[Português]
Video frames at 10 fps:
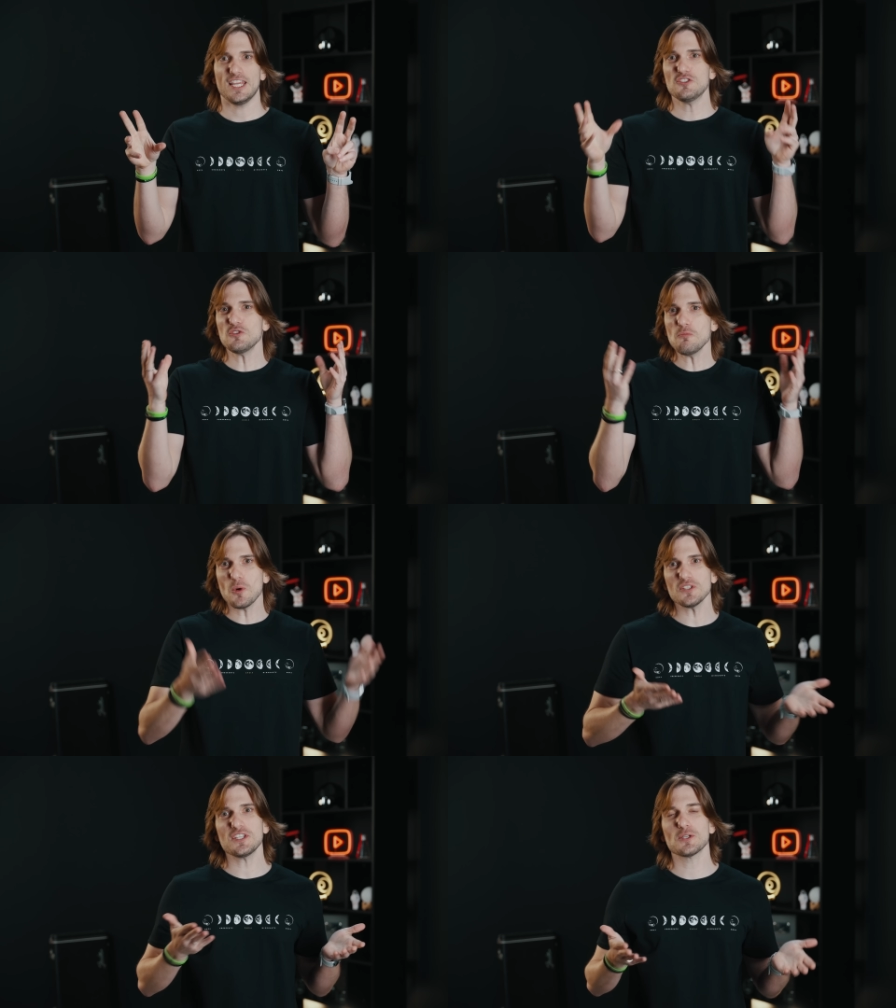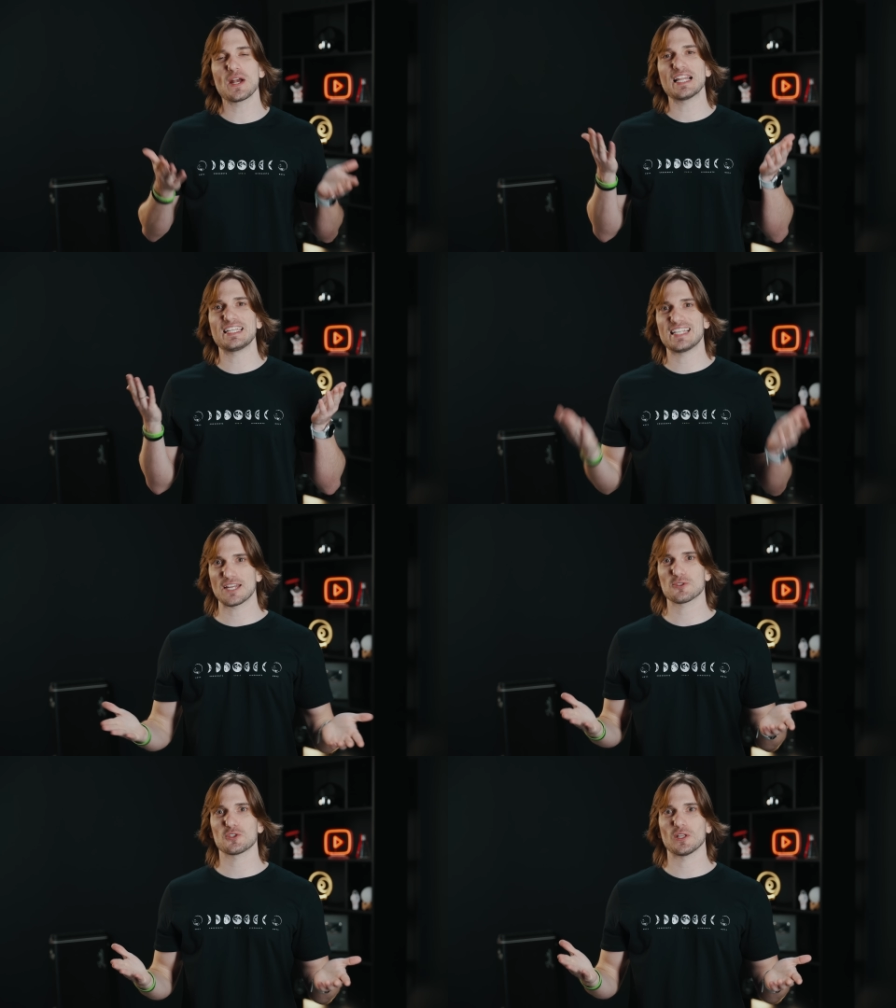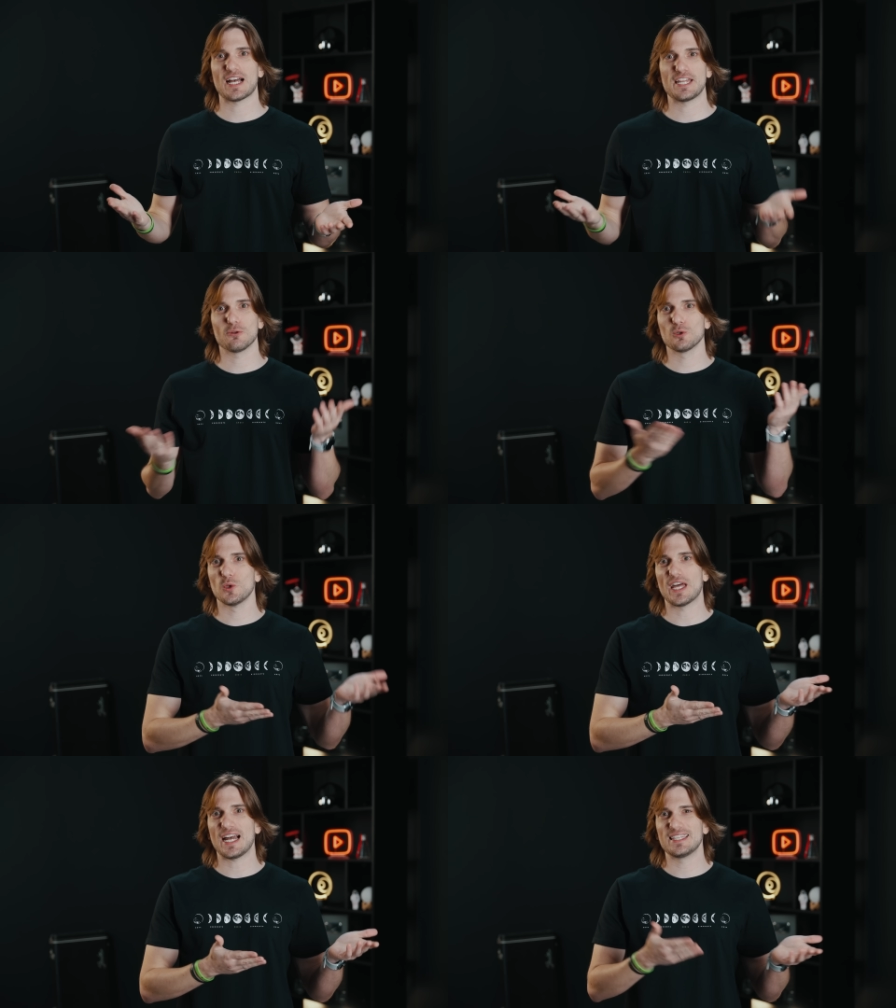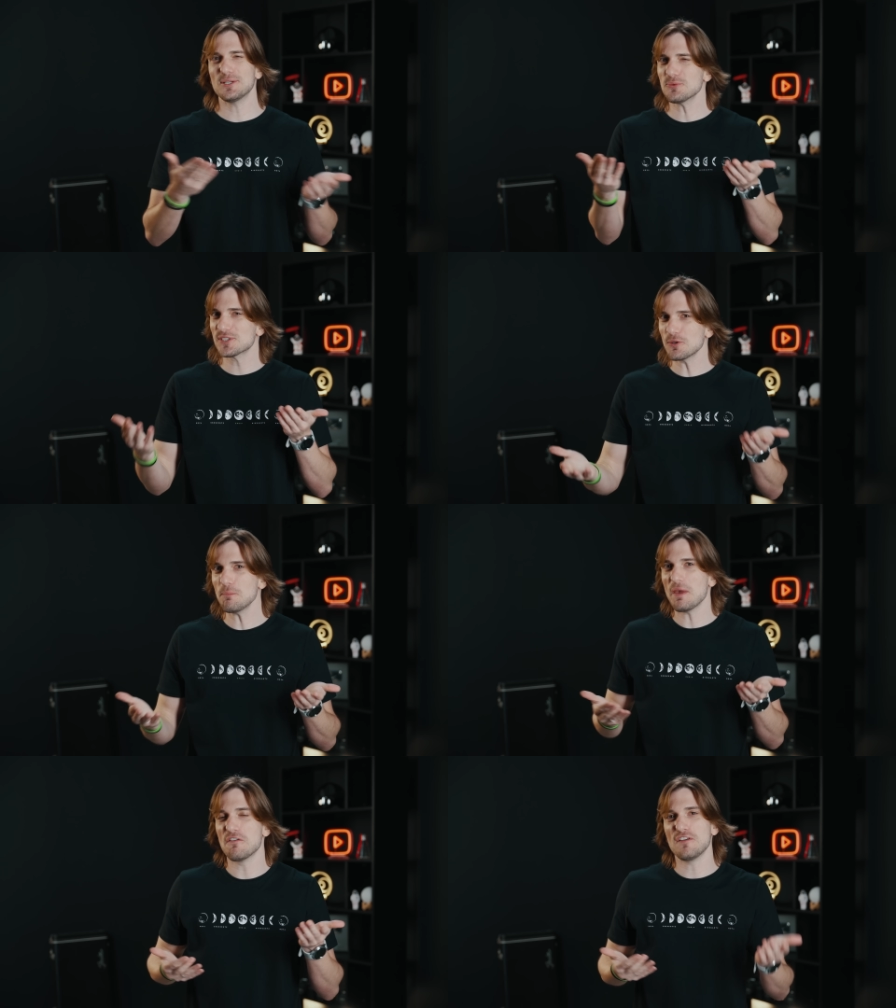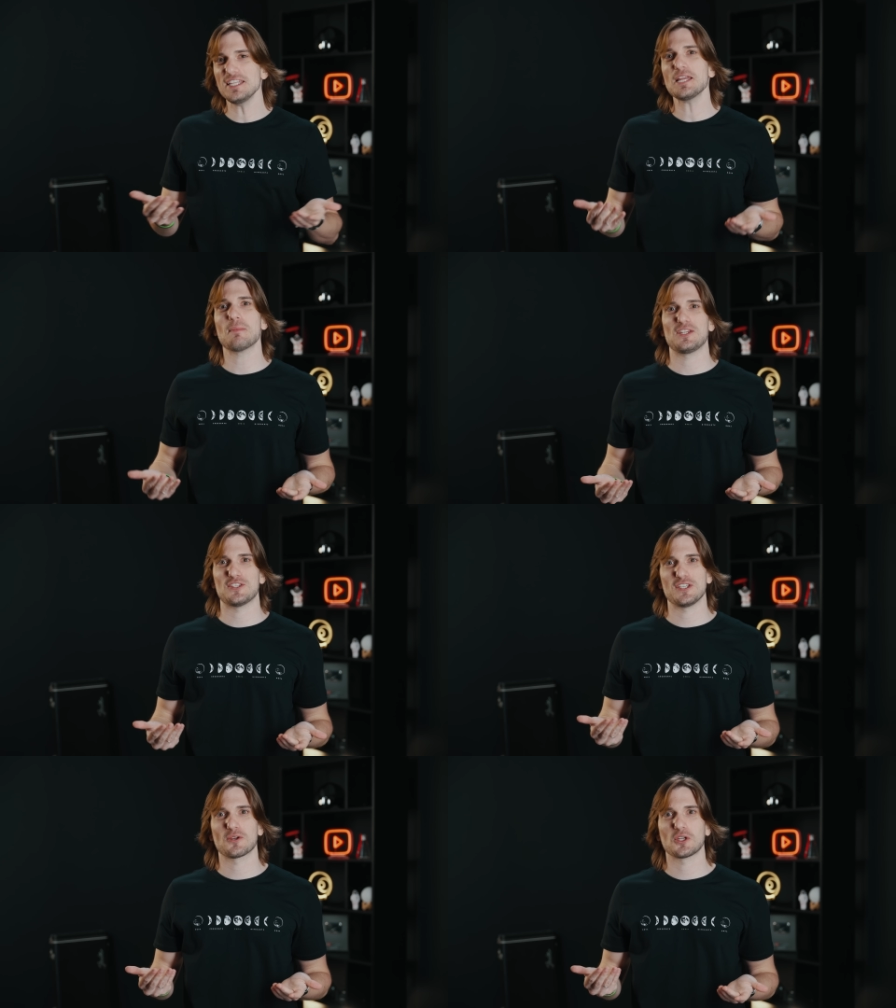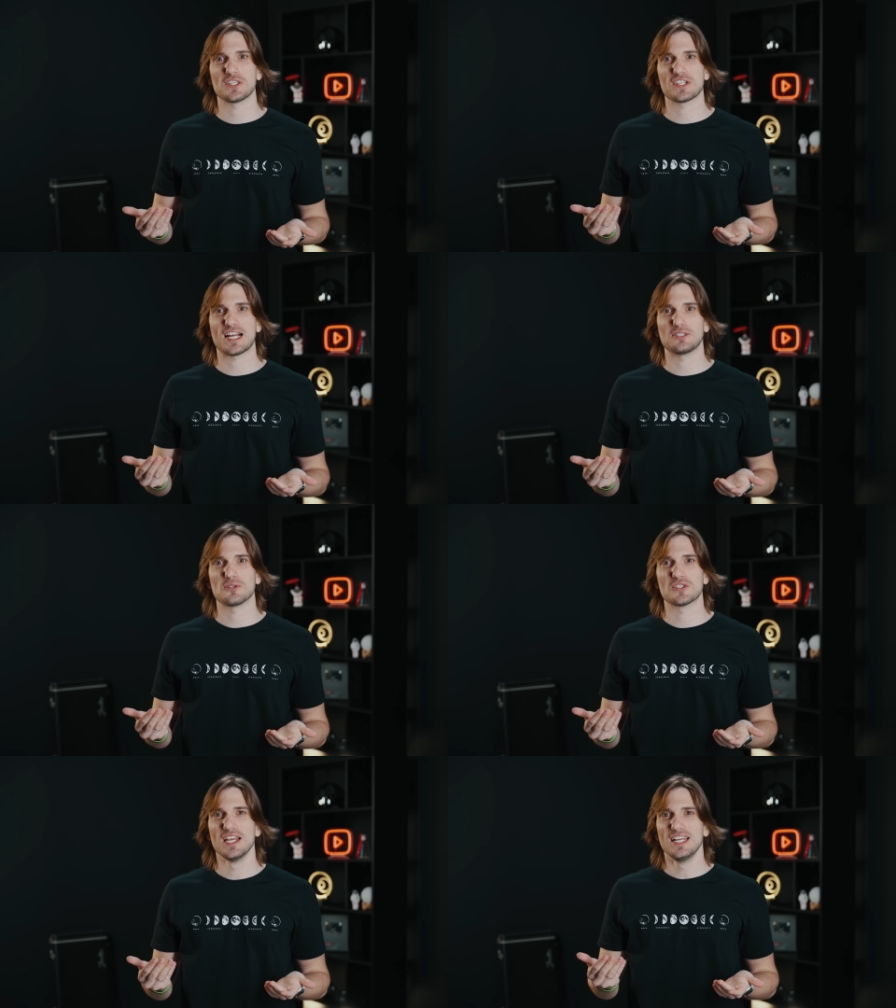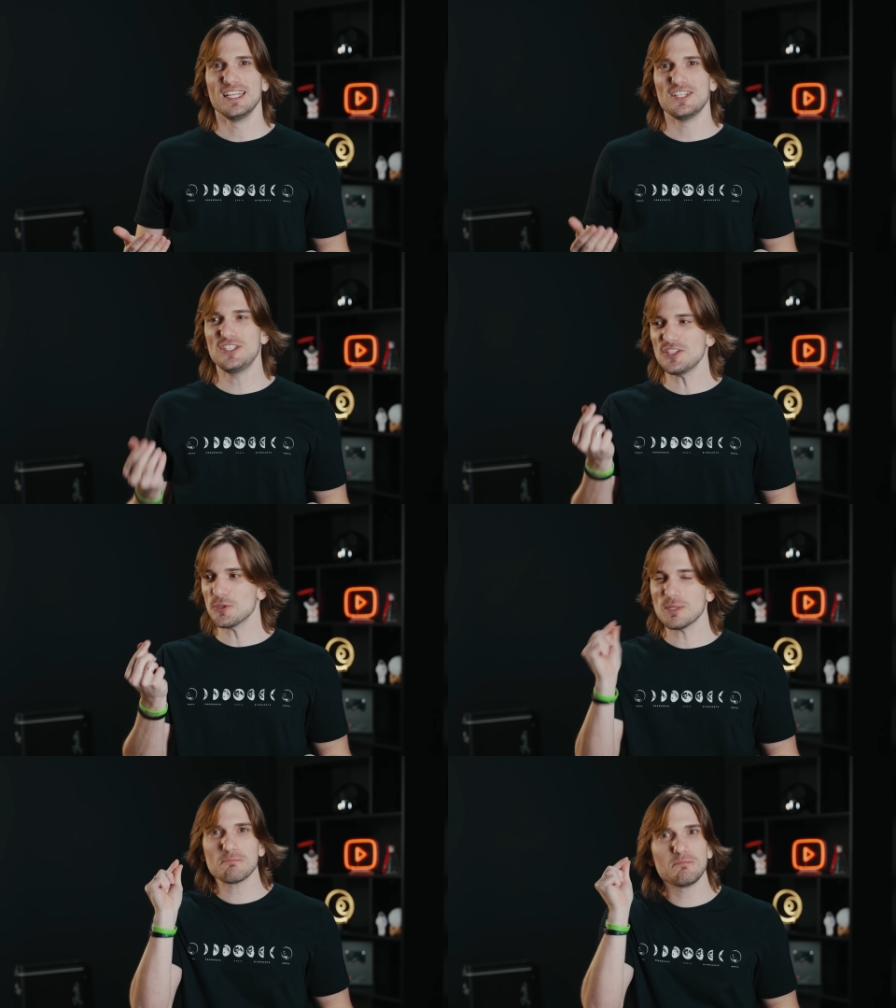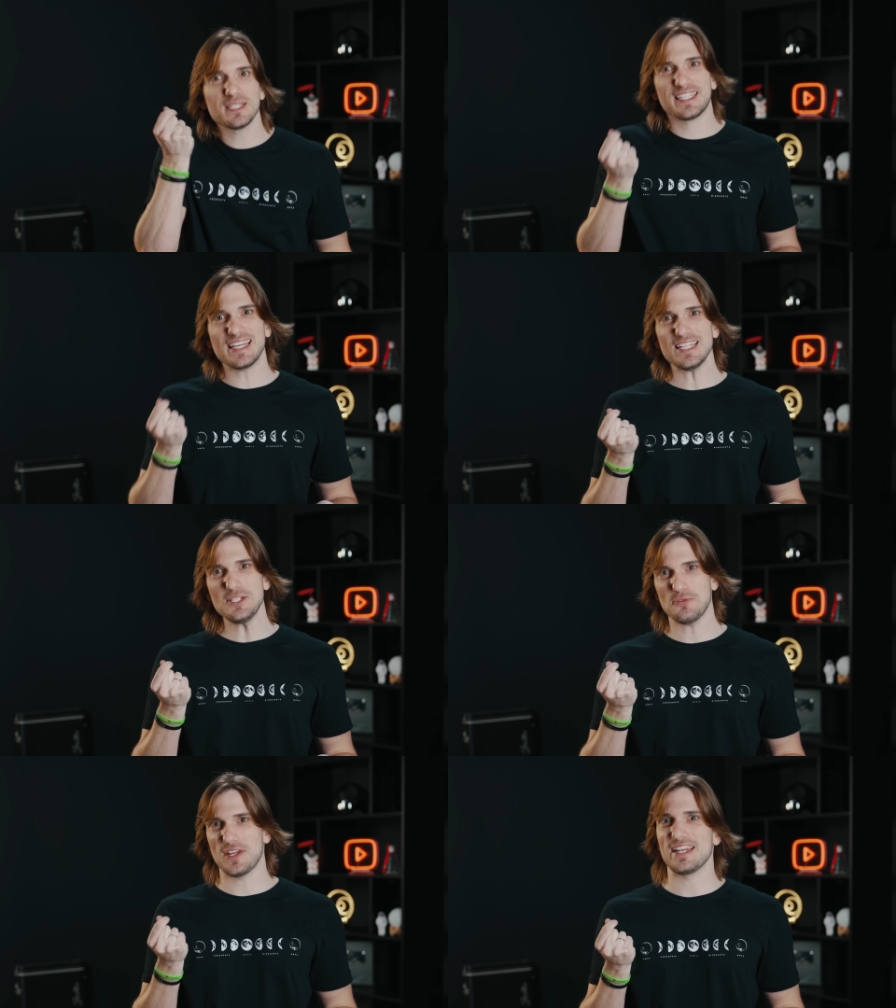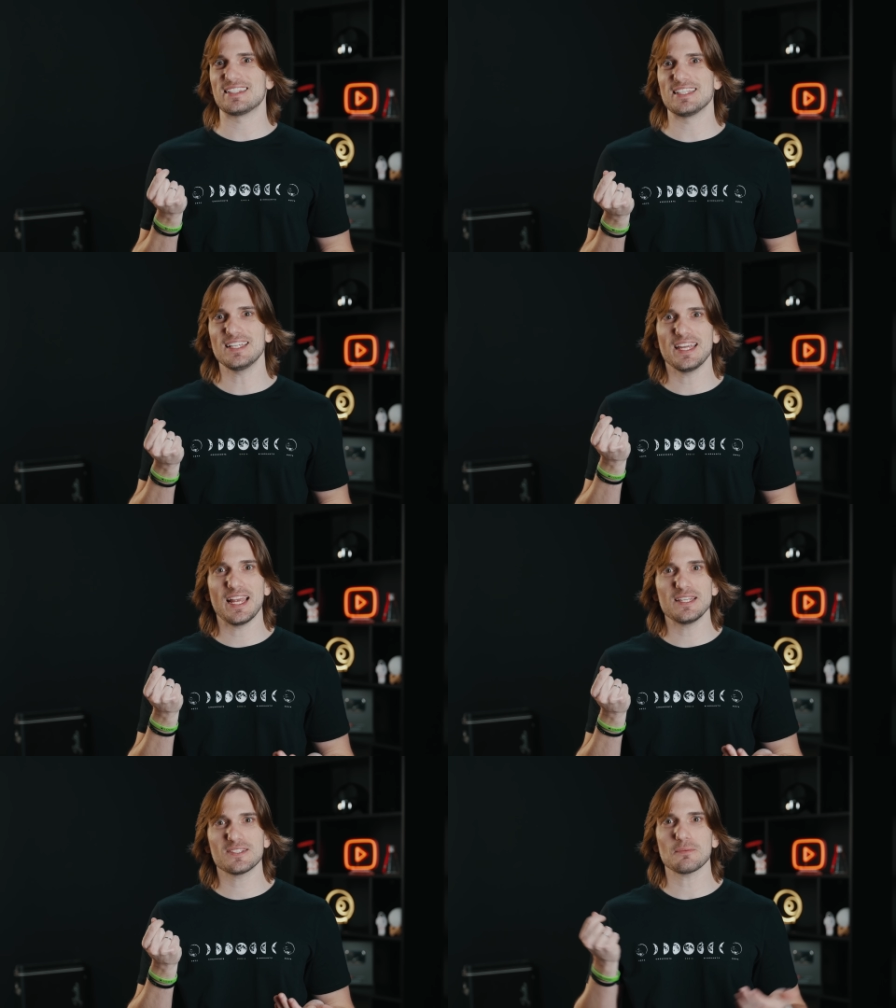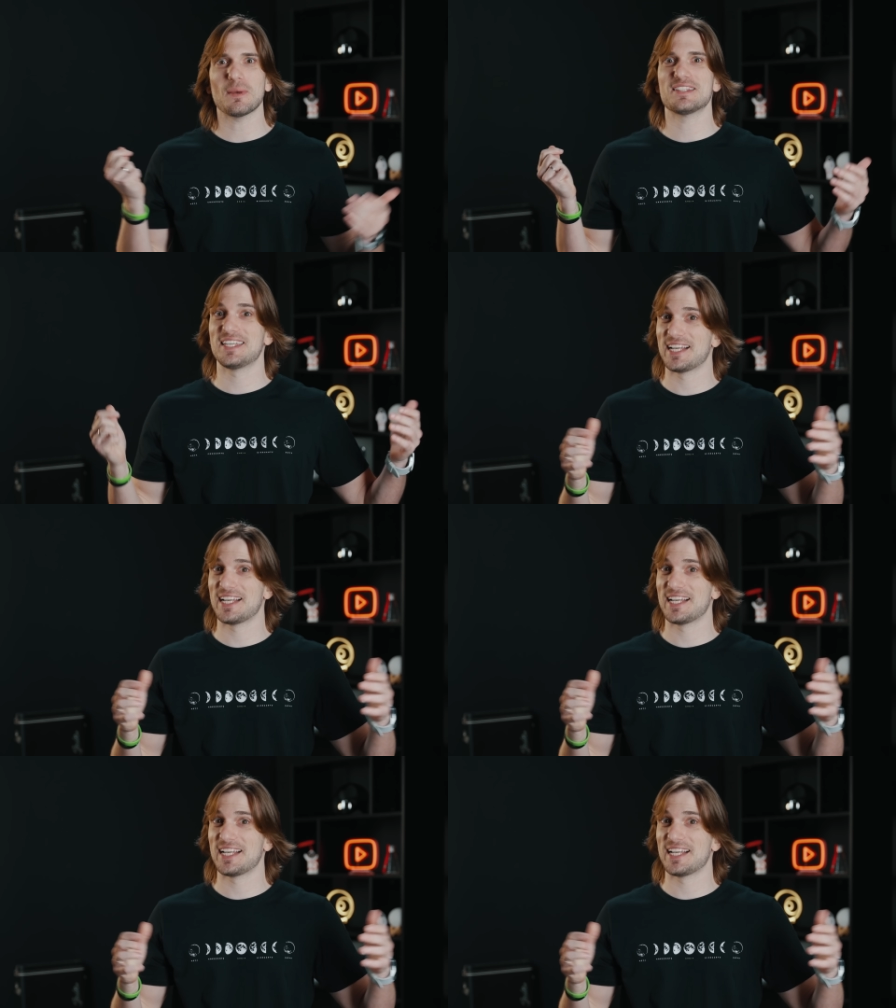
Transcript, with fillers: Isso mostra que o calendário solar e o lunar não são perfeitamente sincronizados. Existe uma pequena diferença entre eles, mas que